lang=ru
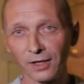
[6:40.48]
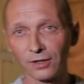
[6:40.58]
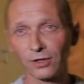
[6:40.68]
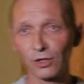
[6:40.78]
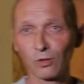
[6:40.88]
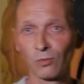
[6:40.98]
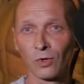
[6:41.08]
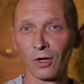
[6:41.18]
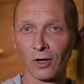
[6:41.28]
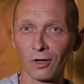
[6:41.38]
И
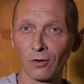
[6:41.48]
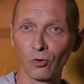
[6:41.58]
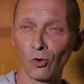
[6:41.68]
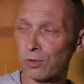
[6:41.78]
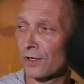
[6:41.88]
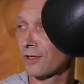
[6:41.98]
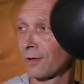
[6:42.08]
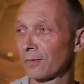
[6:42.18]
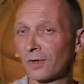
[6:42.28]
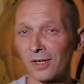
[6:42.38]
таким
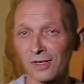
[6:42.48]
образом